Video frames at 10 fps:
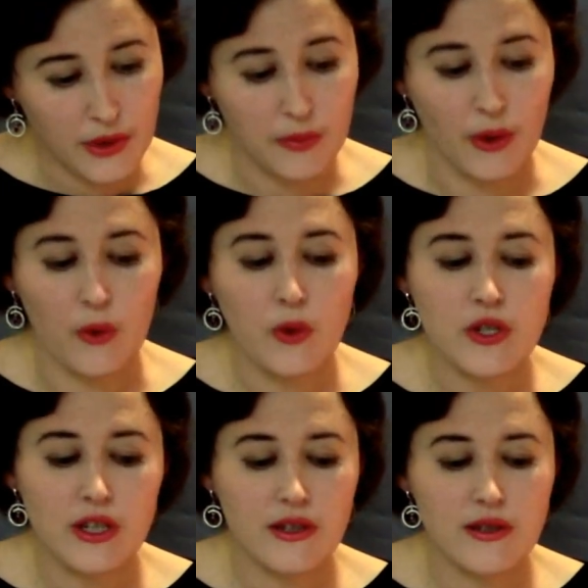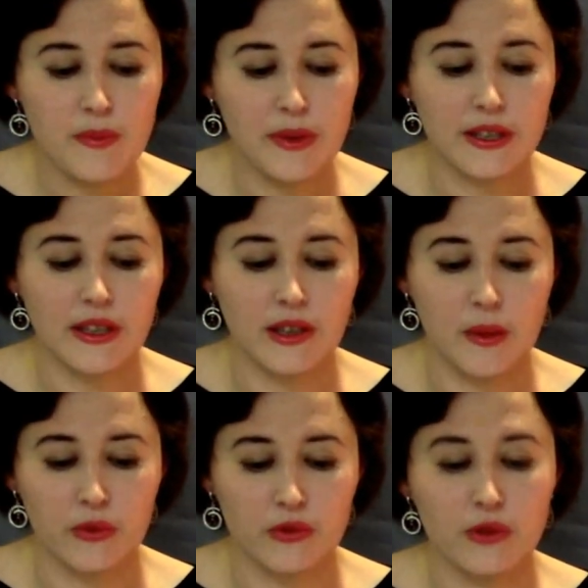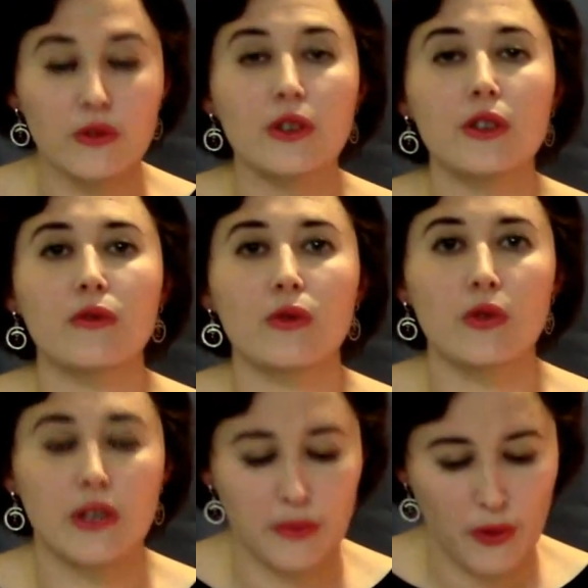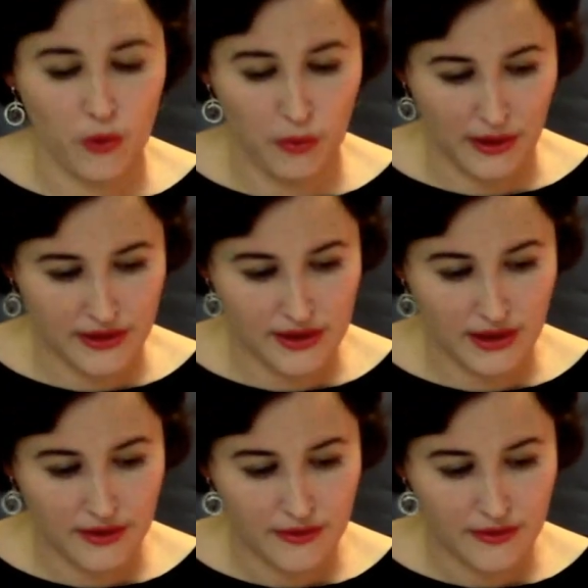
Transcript: и по очереди передала бутылки в руки покупателя.